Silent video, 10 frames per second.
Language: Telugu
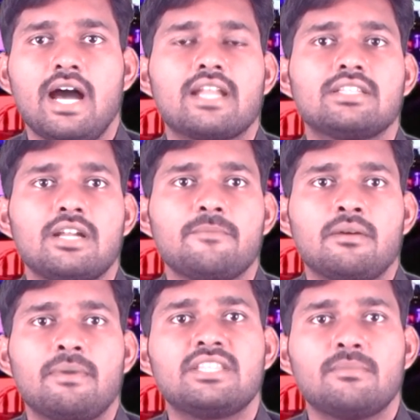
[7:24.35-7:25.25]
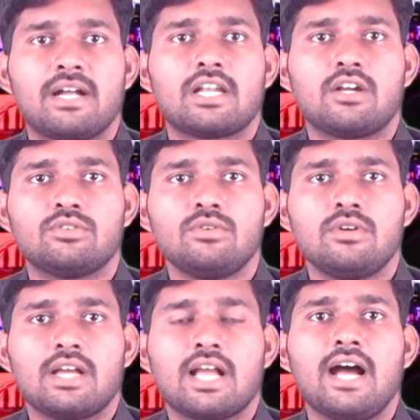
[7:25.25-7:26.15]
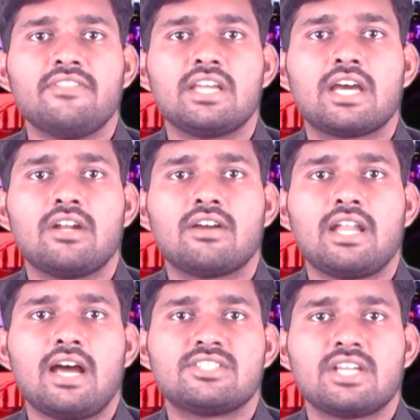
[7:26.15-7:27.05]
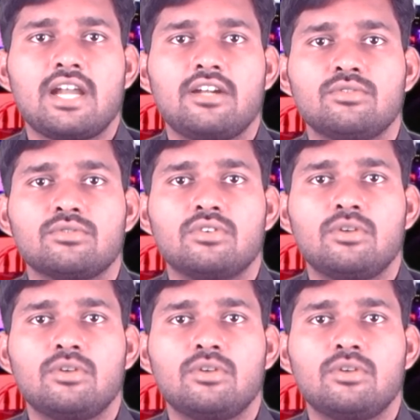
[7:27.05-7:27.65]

అనంతరం మంత్రి మాట్లాడుతూ గాంధీ కలలు కన్న ఆశయాలను